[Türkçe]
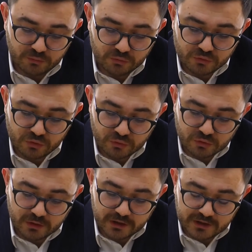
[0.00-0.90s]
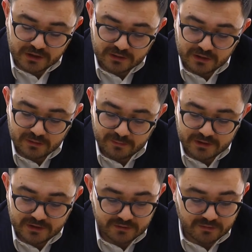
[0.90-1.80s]
Bunun sonucu olarak kendileri
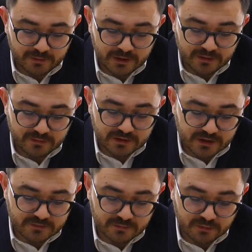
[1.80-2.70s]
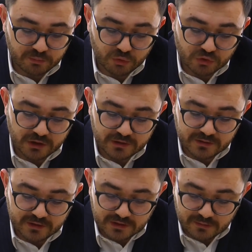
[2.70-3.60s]
maddi ve manevi tazminat borcu
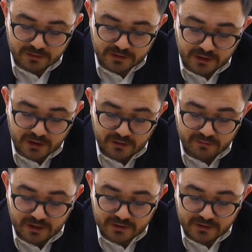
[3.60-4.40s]
altına girebilir ve